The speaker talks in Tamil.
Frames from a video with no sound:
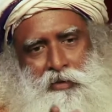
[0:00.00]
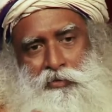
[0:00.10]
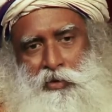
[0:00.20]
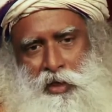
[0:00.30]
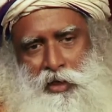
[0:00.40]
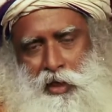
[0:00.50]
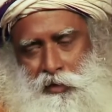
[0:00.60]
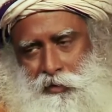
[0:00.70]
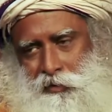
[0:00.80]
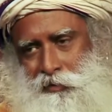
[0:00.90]
அது
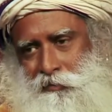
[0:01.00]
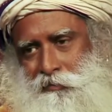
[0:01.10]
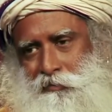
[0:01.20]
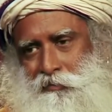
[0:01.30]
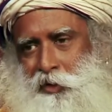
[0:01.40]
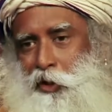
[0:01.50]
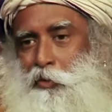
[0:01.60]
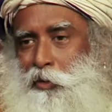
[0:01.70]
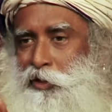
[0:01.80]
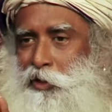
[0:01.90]
முடியலைன்னா
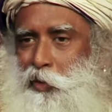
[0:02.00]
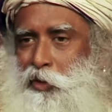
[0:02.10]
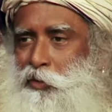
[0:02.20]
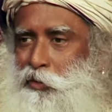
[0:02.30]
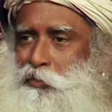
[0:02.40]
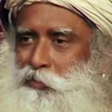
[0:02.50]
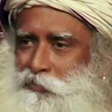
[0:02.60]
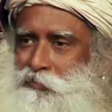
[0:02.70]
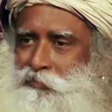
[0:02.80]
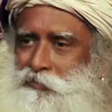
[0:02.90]
நீங்கள் என்ன செய்கிறதுன்னு
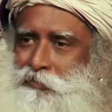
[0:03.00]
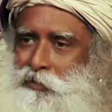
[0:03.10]
பார்க்கணும்